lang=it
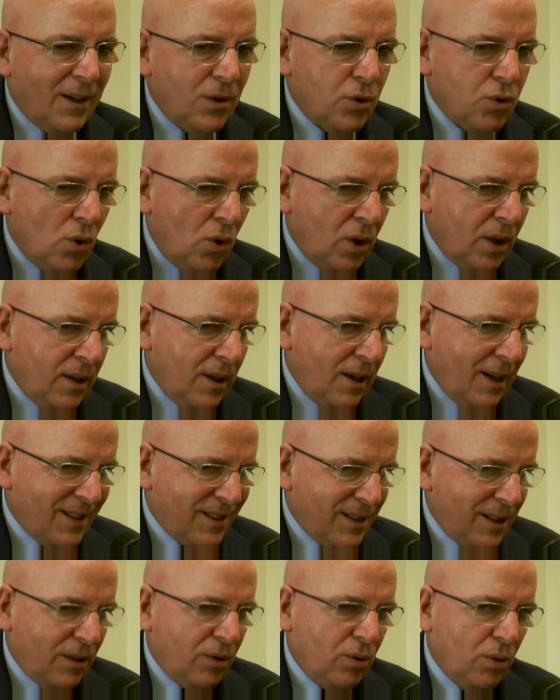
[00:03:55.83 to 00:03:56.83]
Regione e
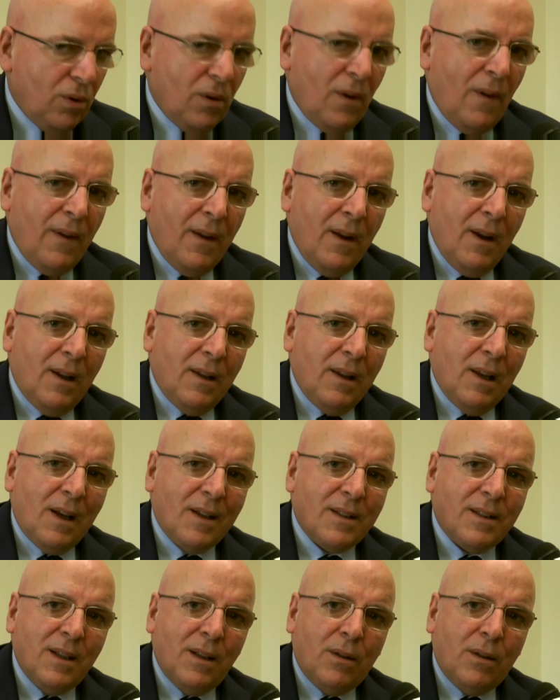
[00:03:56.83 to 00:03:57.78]
dell'assetto dell